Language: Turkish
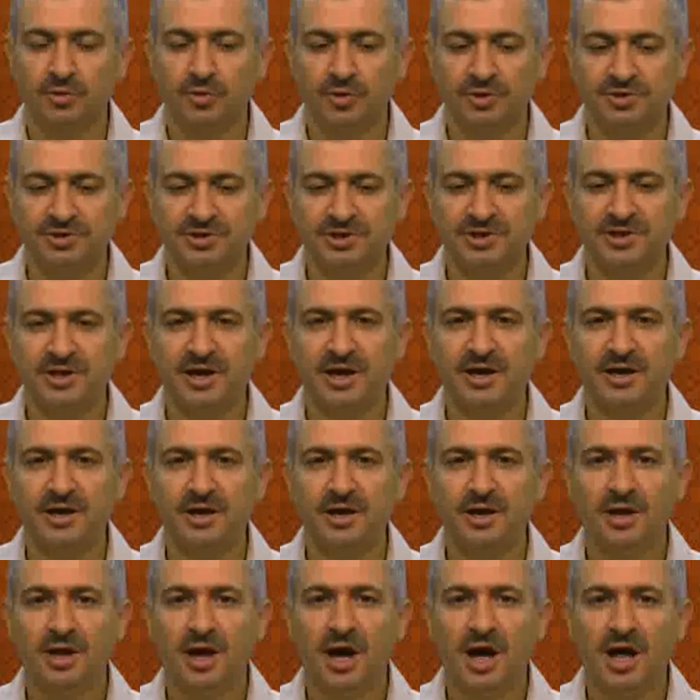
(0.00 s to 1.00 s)

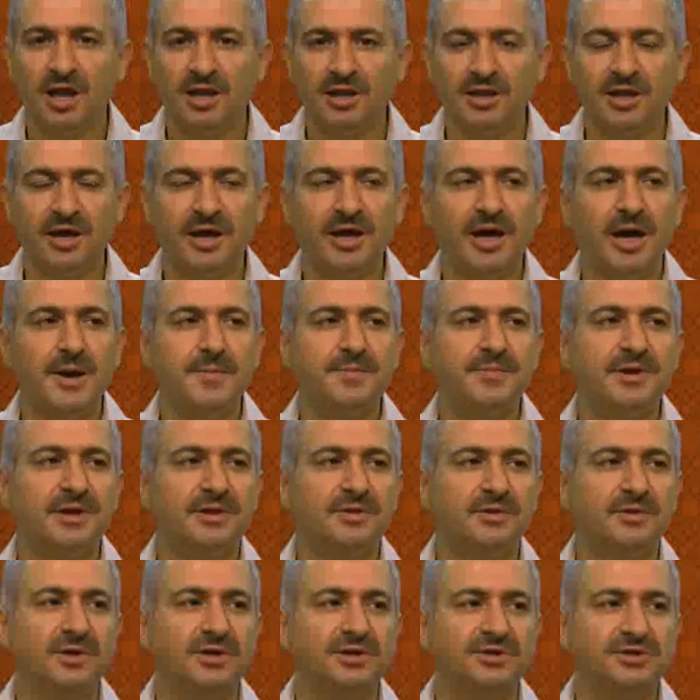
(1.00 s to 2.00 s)
Dolayısıyla Allah
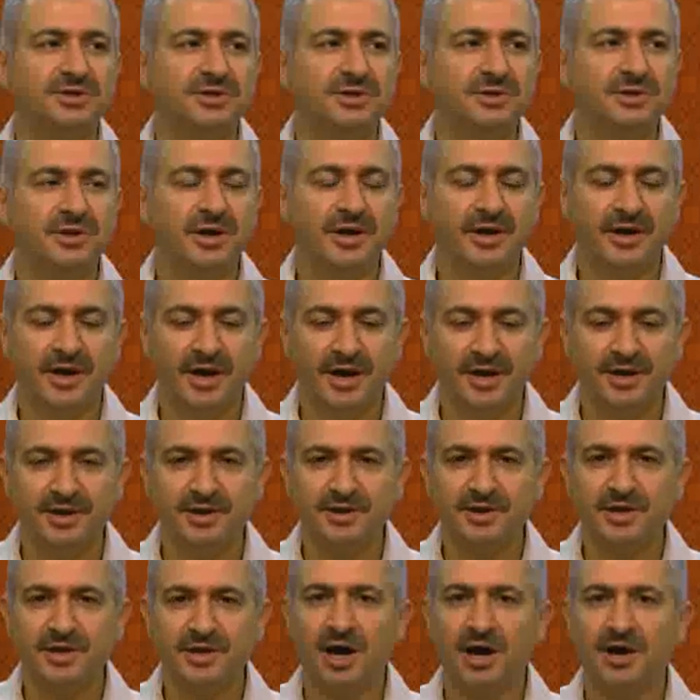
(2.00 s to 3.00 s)
emrettiği için
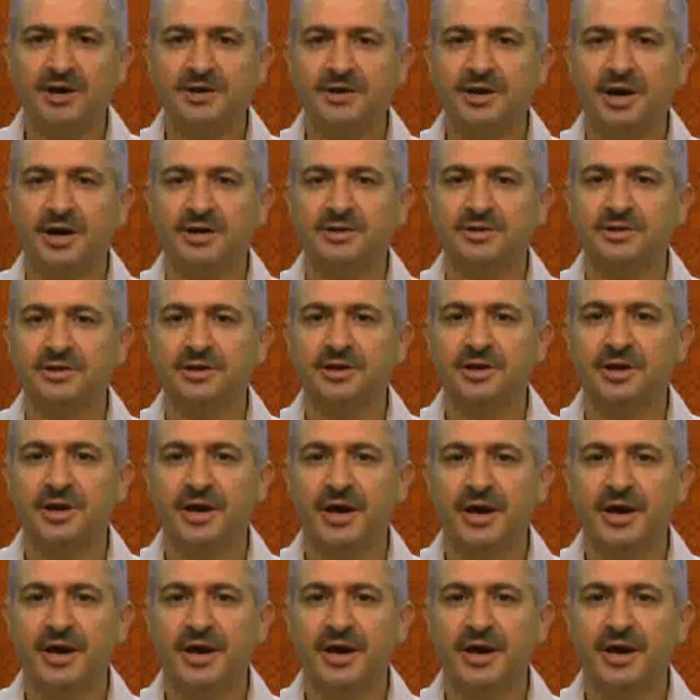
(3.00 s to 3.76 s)
ey kainat,